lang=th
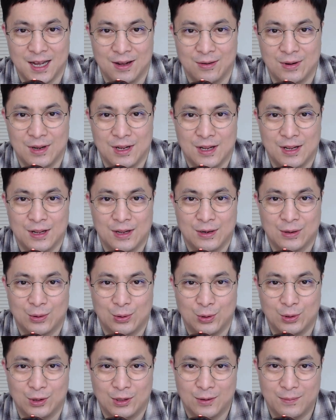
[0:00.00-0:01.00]
-19
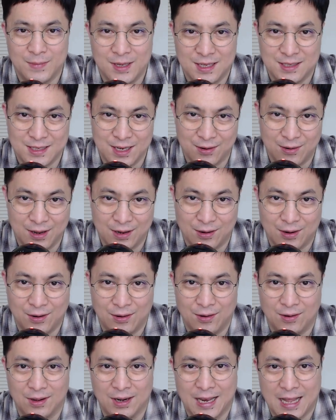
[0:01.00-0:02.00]
คุณต้องมีเจลแอลกอฮ
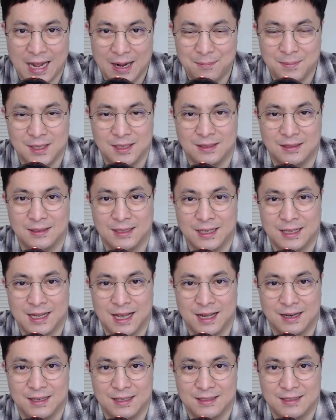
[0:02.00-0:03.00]
อล์ล้างมือใน
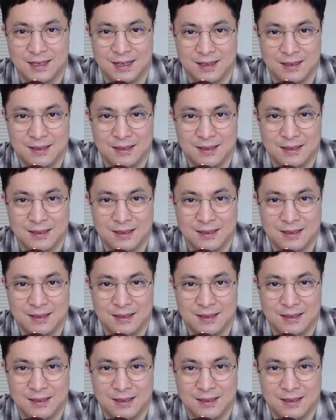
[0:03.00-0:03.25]
การที่จะ